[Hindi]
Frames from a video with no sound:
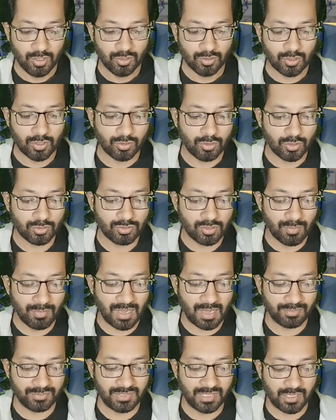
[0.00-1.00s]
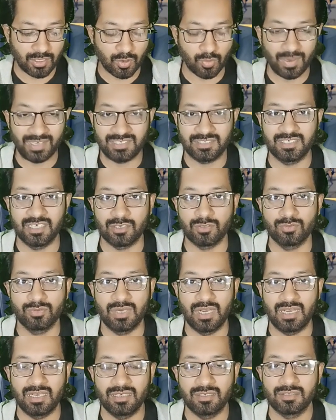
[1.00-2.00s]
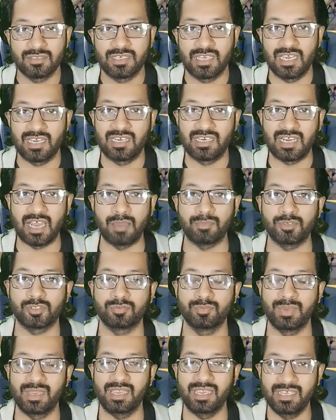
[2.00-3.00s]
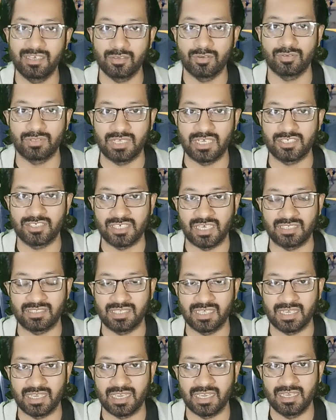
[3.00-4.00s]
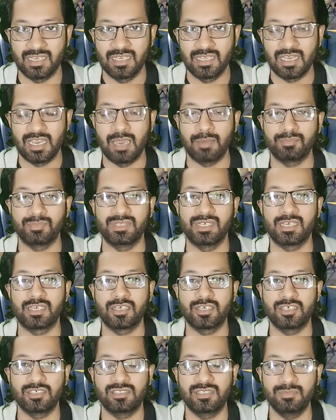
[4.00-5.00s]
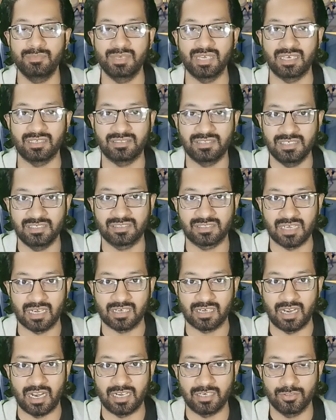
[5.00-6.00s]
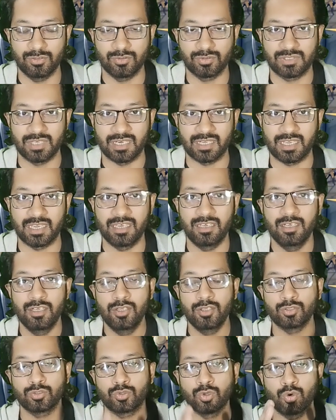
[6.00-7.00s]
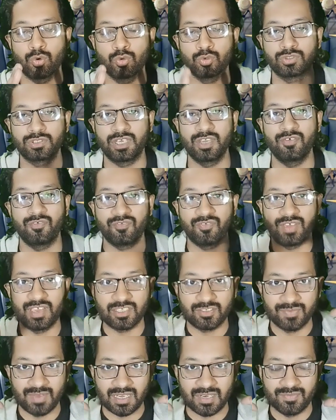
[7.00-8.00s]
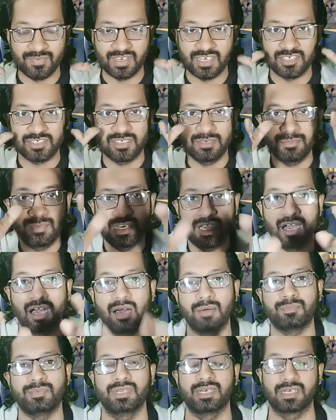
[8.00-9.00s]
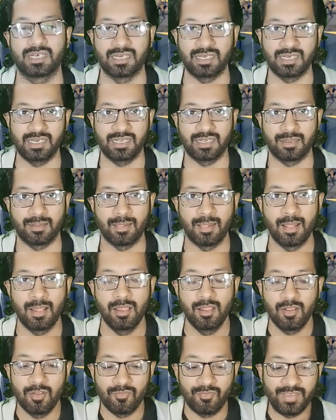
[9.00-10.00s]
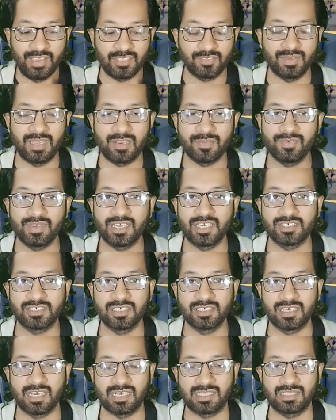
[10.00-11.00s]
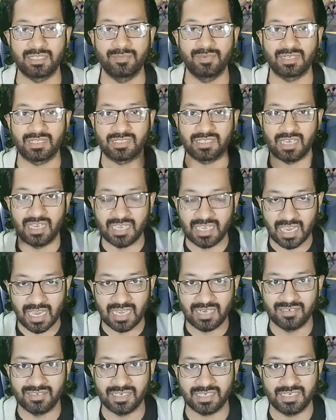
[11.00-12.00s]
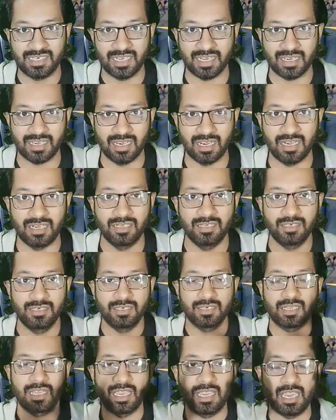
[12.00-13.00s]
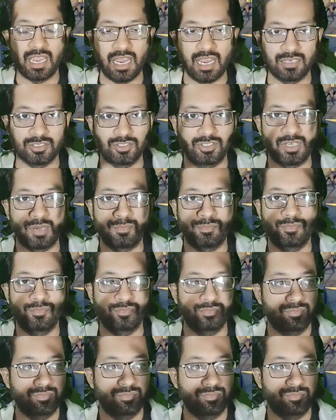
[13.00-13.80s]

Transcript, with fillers: तो दोस्तों मैं आपसे रिक्वेस्ट करूंगा कि अगर आप इसमें इन होना चाहते हैं अपने किसी भी अजीज़ का कार्ड यूज़ करके तो उसकी फेस वेरिफिकेशन भी आपने करनी है फेस वेरिफिकेशन करते वक्त ख्याल रखिएगा कि जब